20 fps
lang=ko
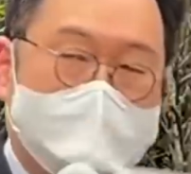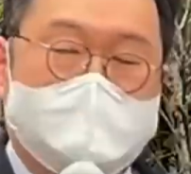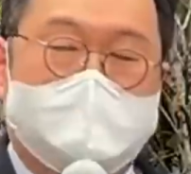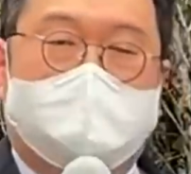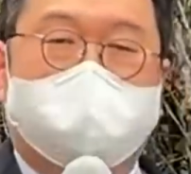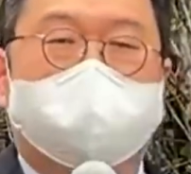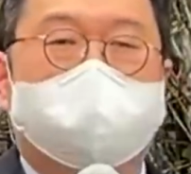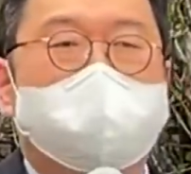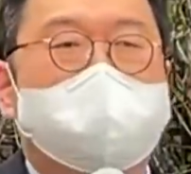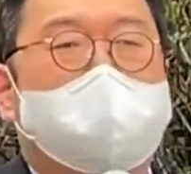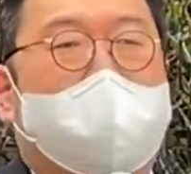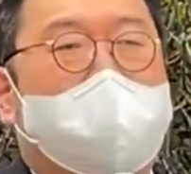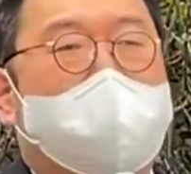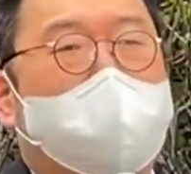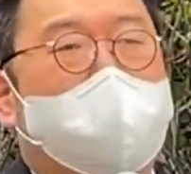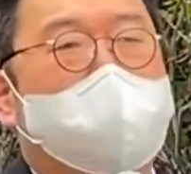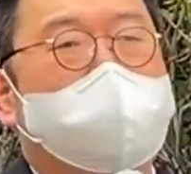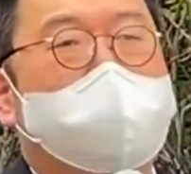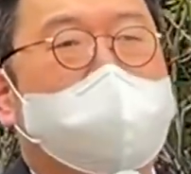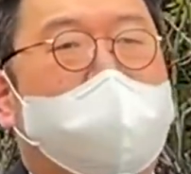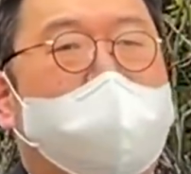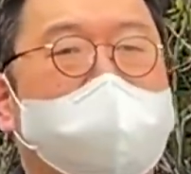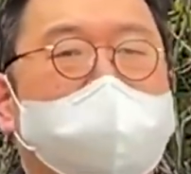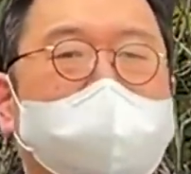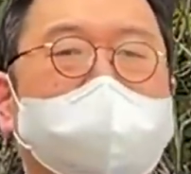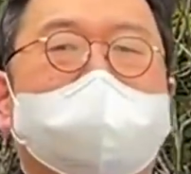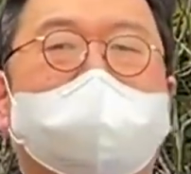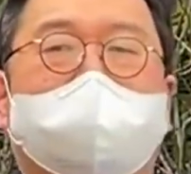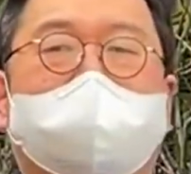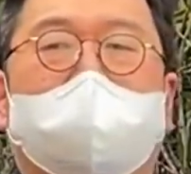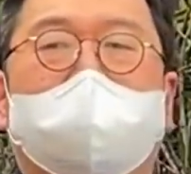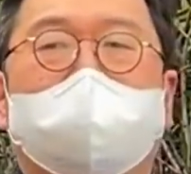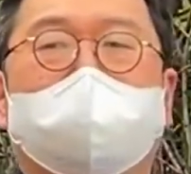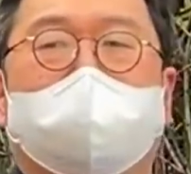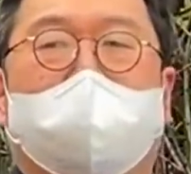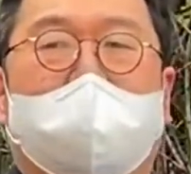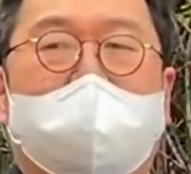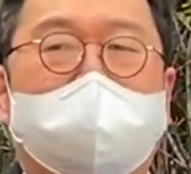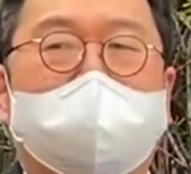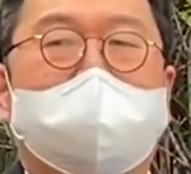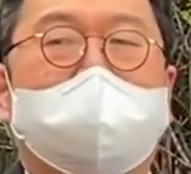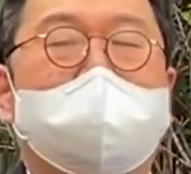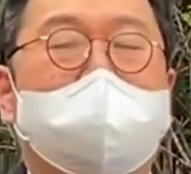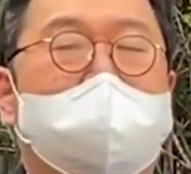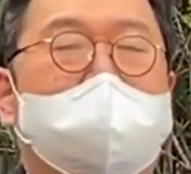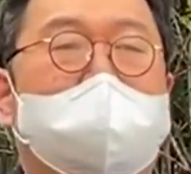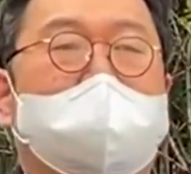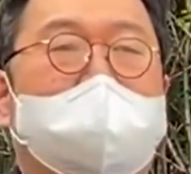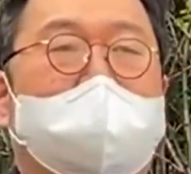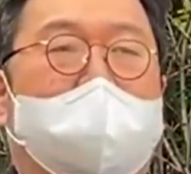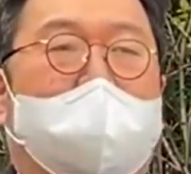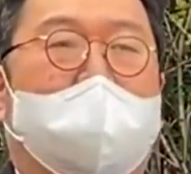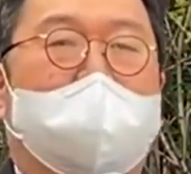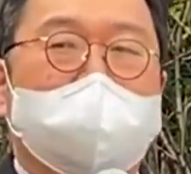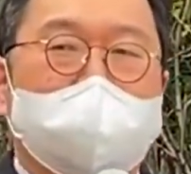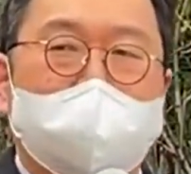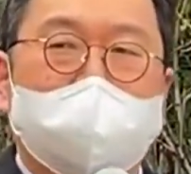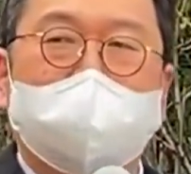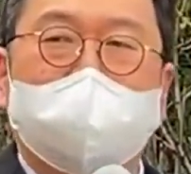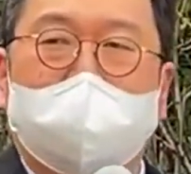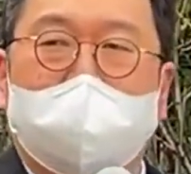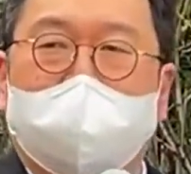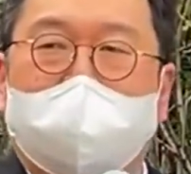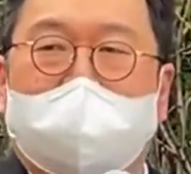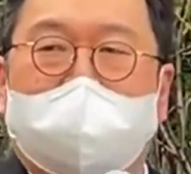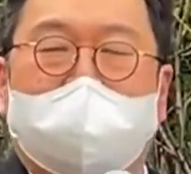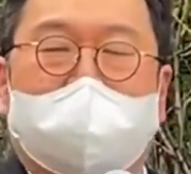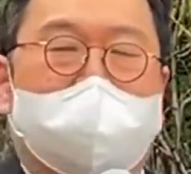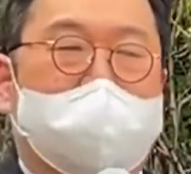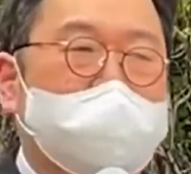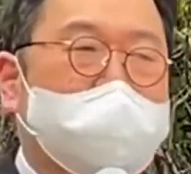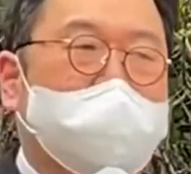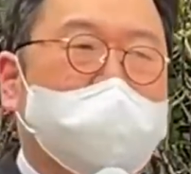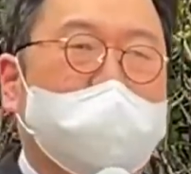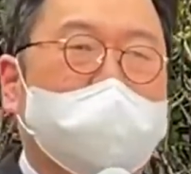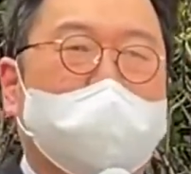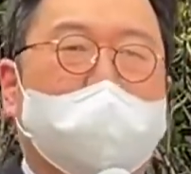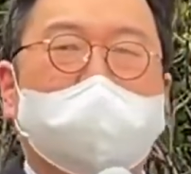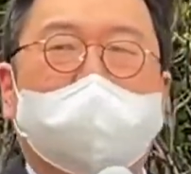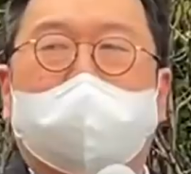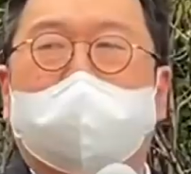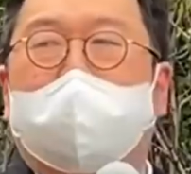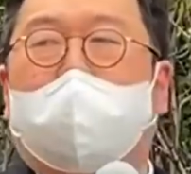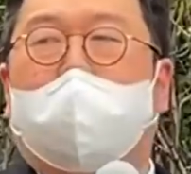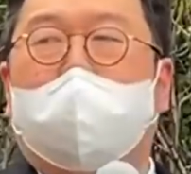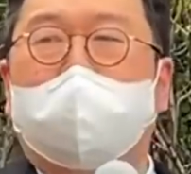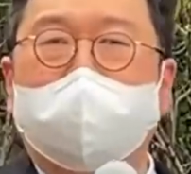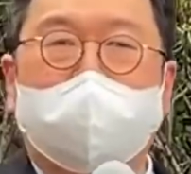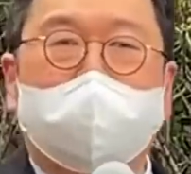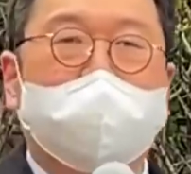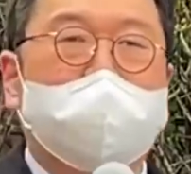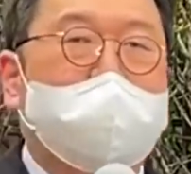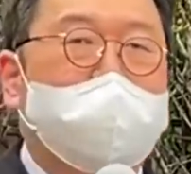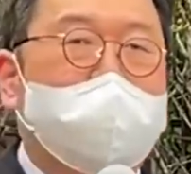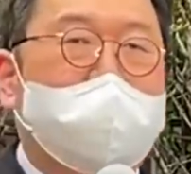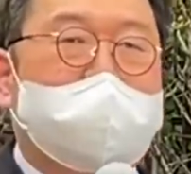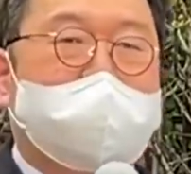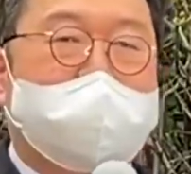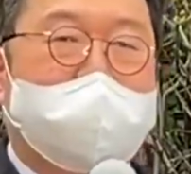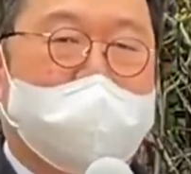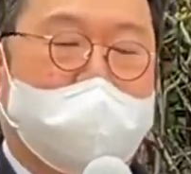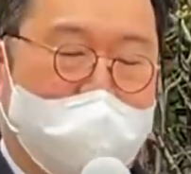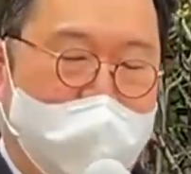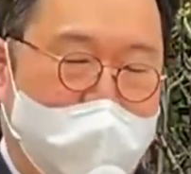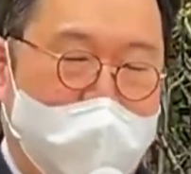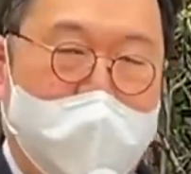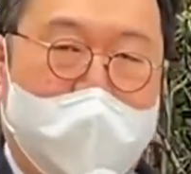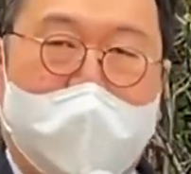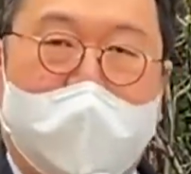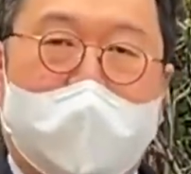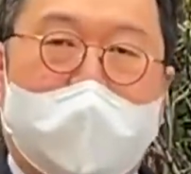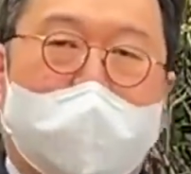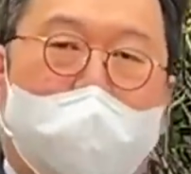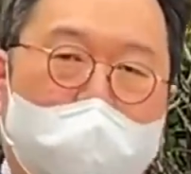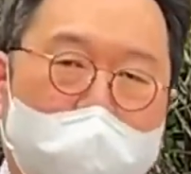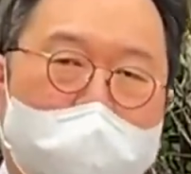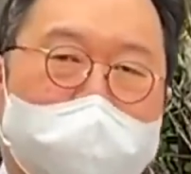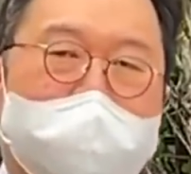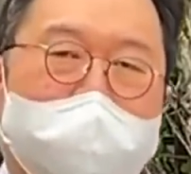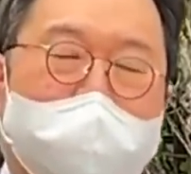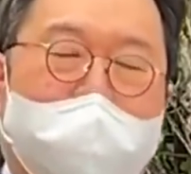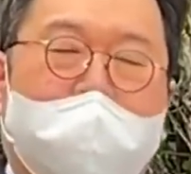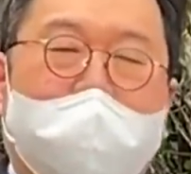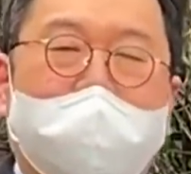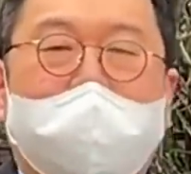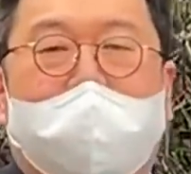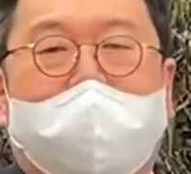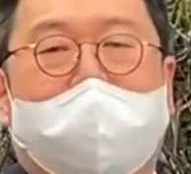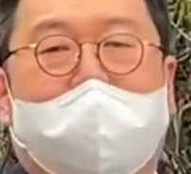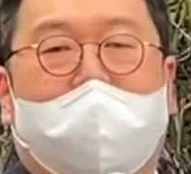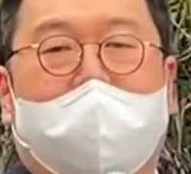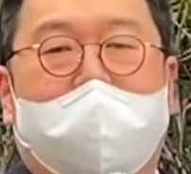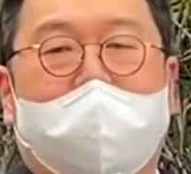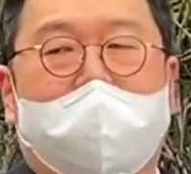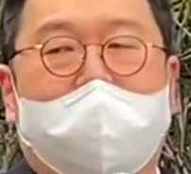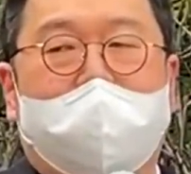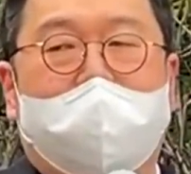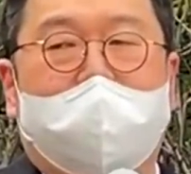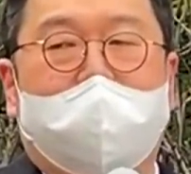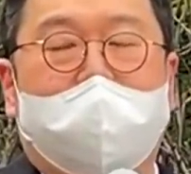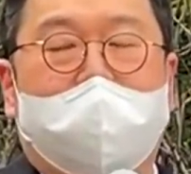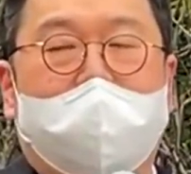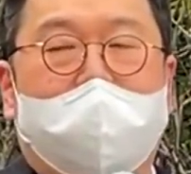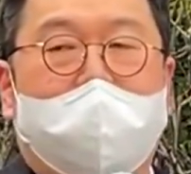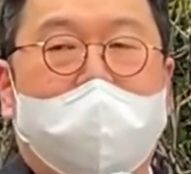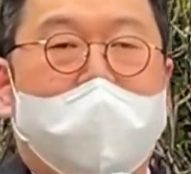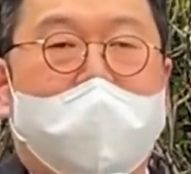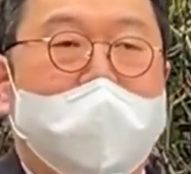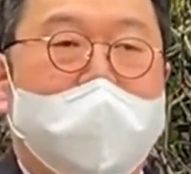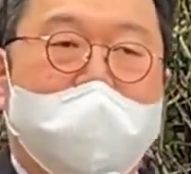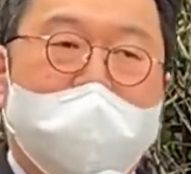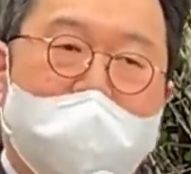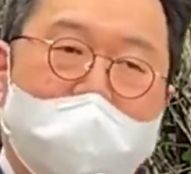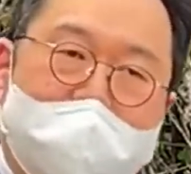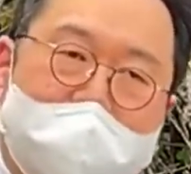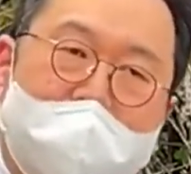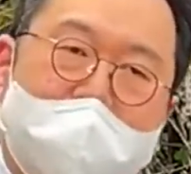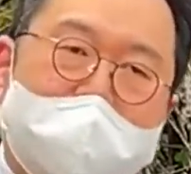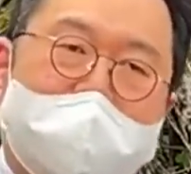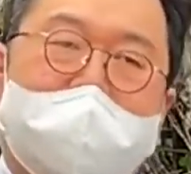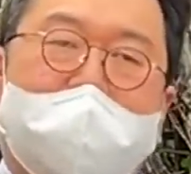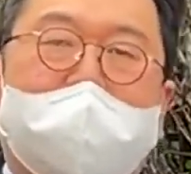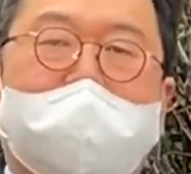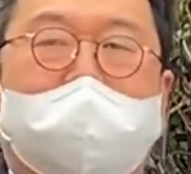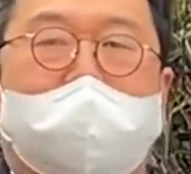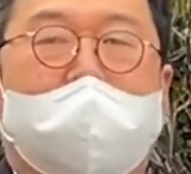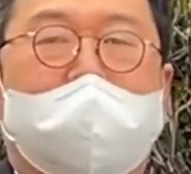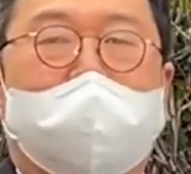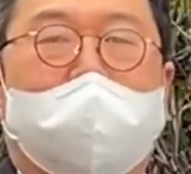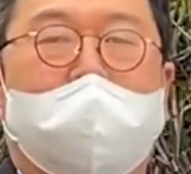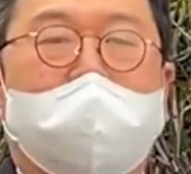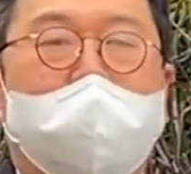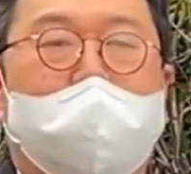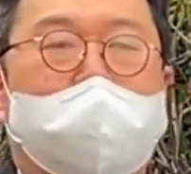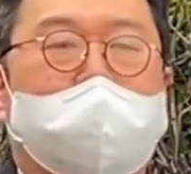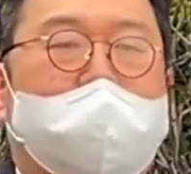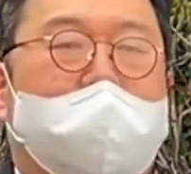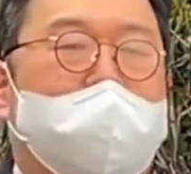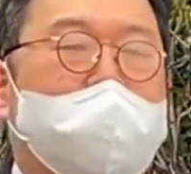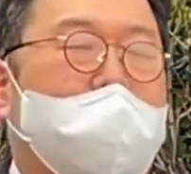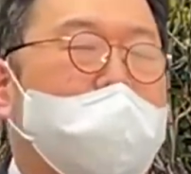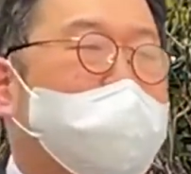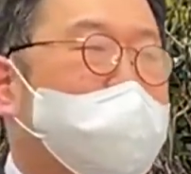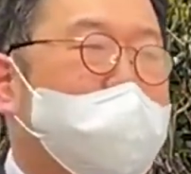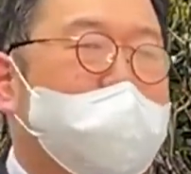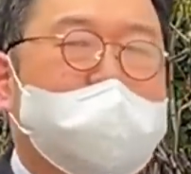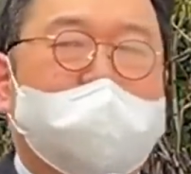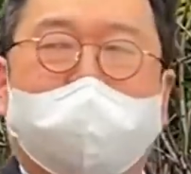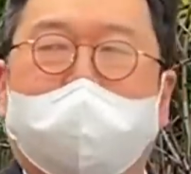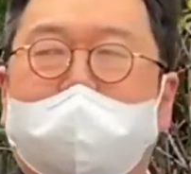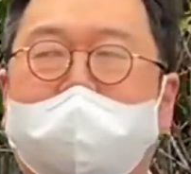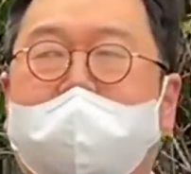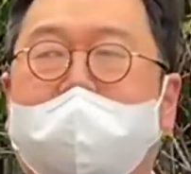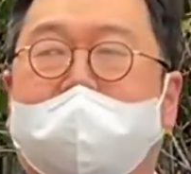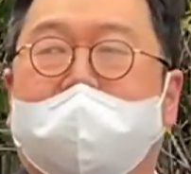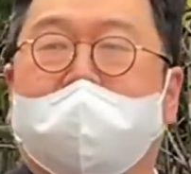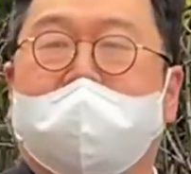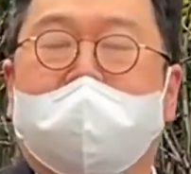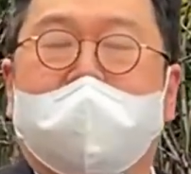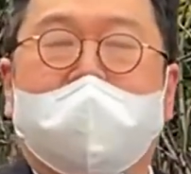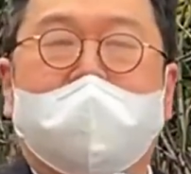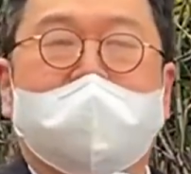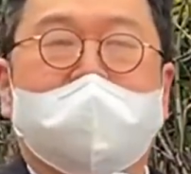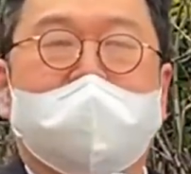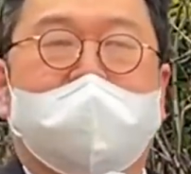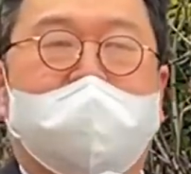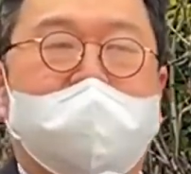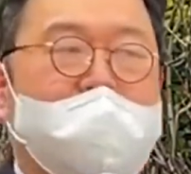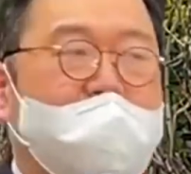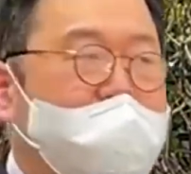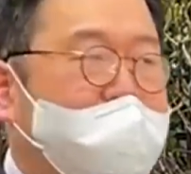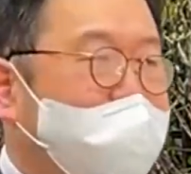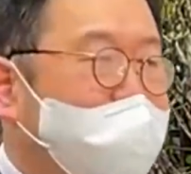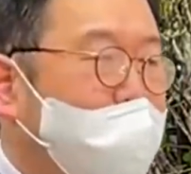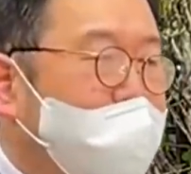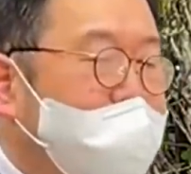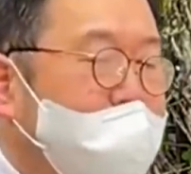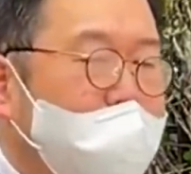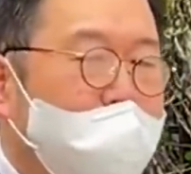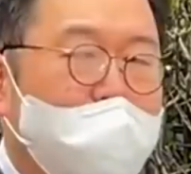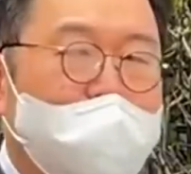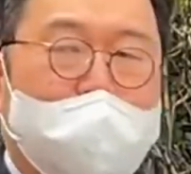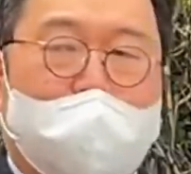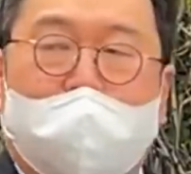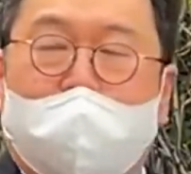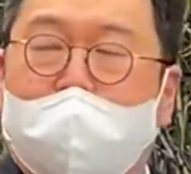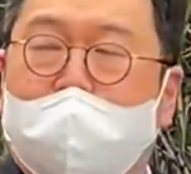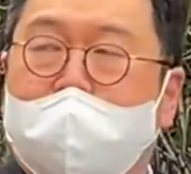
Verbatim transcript: 집을 갖고자 하는 그런 마음을 억누르기 위해서, 정치적 목적으로 억누르기 위해서 공급을 게을리했다. 이렇게 해서 정권교체론에 불을 지펴서 지가 집권하려고